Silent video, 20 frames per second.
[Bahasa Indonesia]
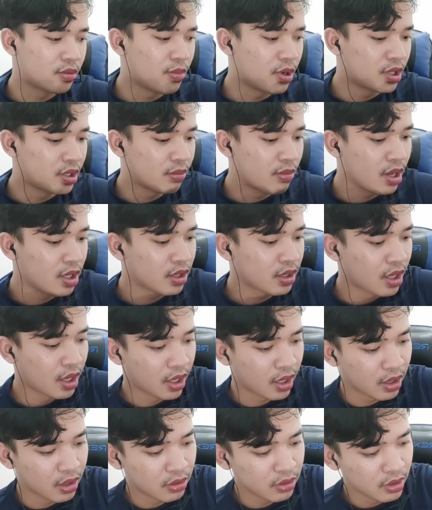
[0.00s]
Bantai
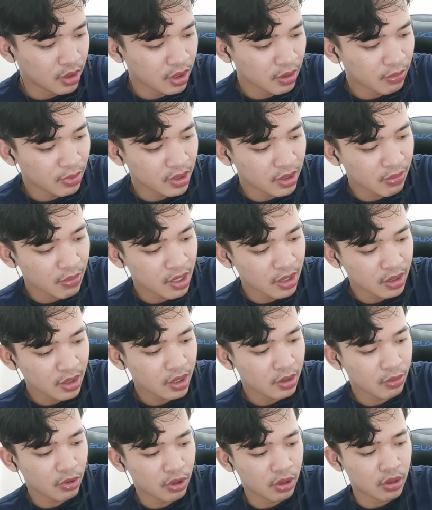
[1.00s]
bantai, jangan bantai
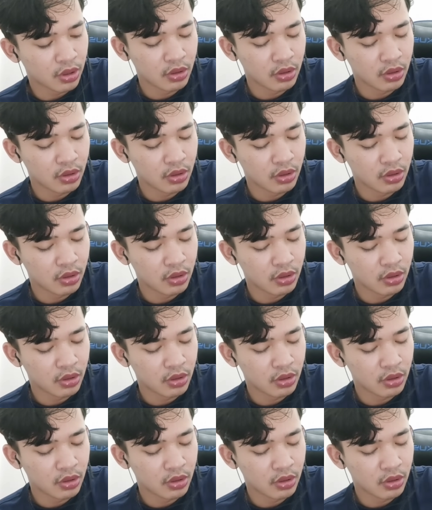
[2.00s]
bantai boy.